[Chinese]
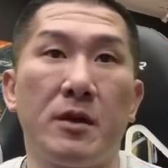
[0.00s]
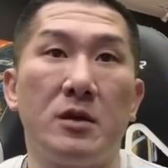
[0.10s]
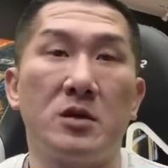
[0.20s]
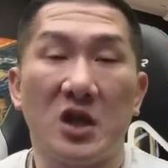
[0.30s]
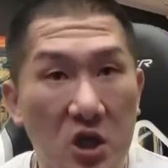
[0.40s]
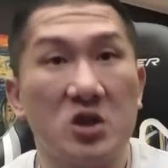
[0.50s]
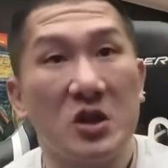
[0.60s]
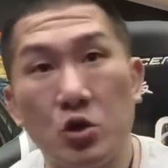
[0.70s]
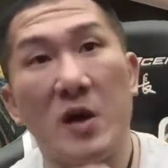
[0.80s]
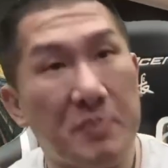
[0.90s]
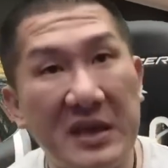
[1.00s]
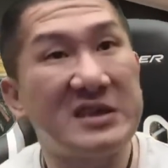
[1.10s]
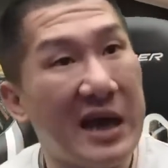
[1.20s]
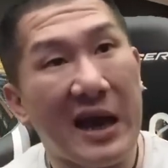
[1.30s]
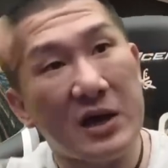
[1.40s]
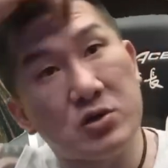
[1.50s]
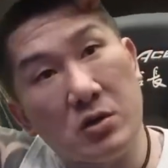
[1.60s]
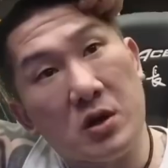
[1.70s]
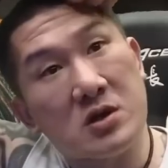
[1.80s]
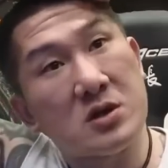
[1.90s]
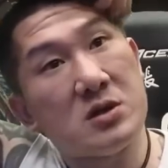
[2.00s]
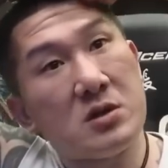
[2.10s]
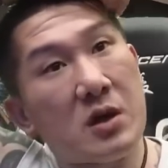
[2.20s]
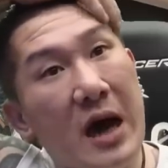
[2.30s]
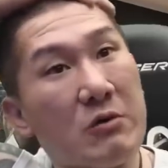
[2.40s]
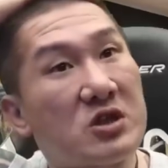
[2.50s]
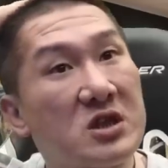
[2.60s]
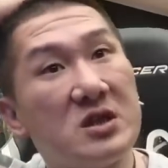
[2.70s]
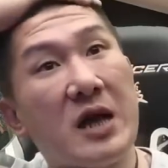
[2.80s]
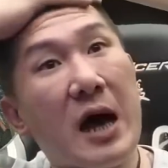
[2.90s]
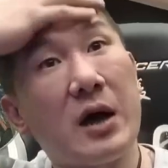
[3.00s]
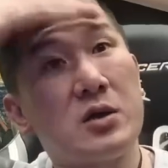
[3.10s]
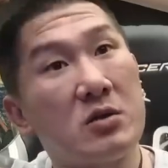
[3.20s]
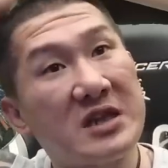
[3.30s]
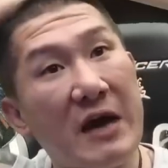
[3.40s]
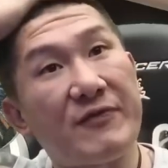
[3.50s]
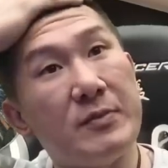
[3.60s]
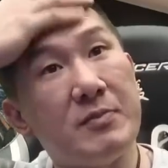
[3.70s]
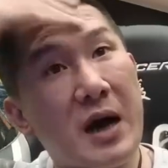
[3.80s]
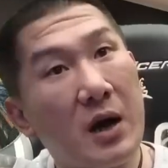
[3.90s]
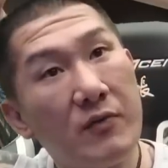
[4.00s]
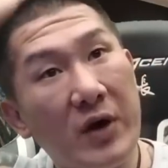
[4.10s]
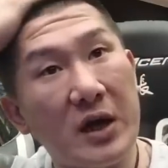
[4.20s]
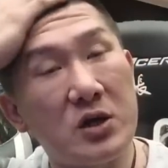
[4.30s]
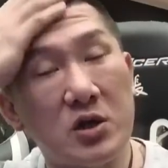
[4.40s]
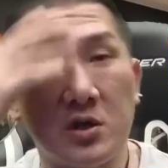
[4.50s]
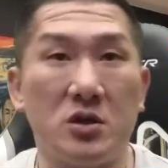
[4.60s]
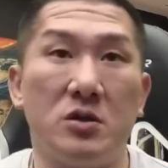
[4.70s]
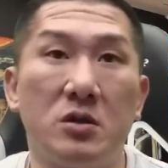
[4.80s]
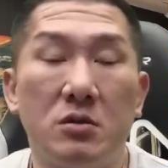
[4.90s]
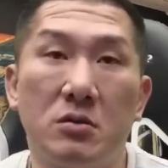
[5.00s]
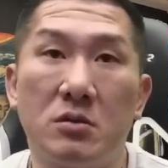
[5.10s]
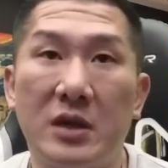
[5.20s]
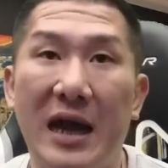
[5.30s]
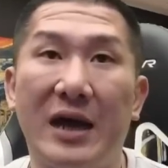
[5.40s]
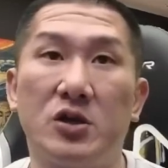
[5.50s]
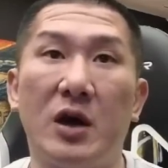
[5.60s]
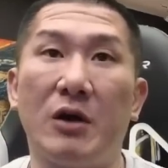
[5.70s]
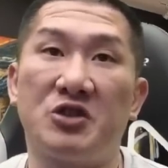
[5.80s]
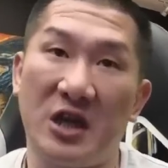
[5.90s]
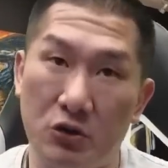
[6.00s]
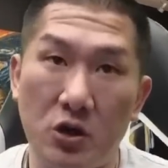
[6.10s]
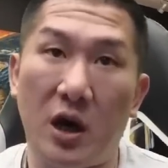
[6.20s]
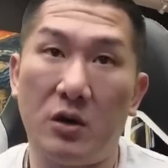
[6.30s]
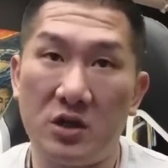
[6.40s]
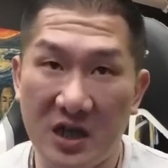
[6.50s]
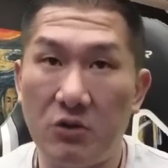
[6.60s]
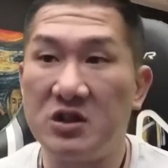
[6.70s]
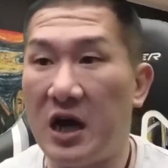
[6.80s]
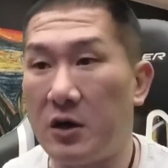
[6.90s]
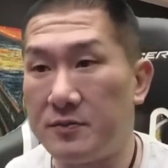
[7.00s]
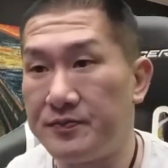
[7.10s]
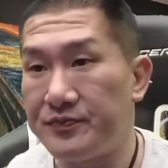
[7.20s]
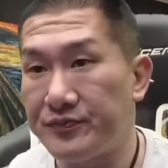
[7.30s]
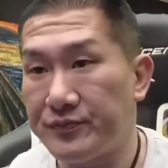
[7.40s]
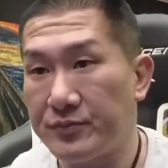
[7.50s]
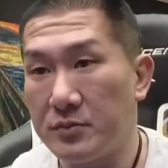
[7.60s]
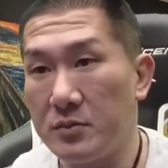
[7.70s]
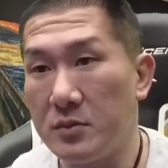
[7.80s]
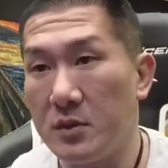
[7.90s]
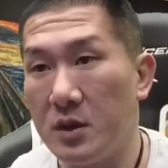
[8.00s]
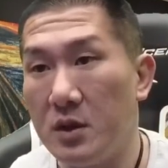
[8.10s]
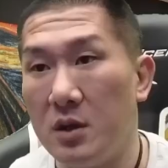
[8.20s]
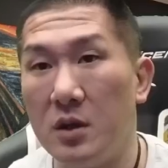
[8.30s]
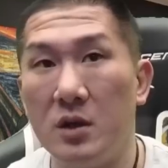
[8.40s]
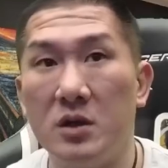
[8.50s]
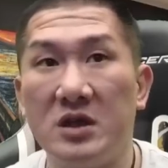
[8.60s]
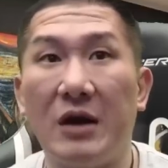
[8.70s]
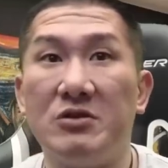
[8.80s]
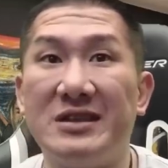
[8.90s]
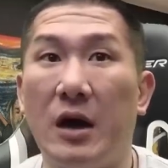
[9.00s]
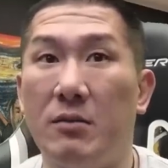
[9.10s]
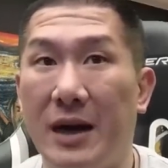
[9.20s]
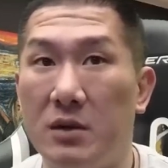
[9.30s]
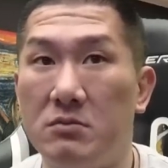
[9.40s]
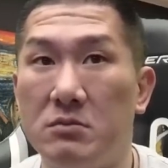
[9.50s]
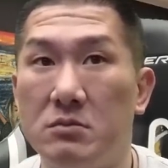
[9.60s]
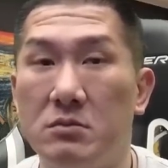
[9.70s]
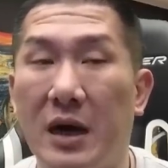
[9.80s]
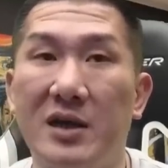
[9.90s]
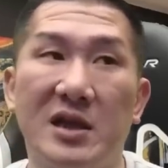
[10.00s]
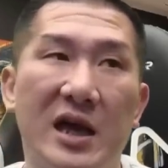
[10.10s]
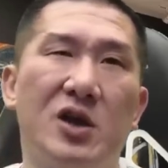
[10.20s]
这都是对比赛来说都是好事啊，都加分嘛。反正就是大家就好笑就好了，笑一笑，笑一笑嘛。反正，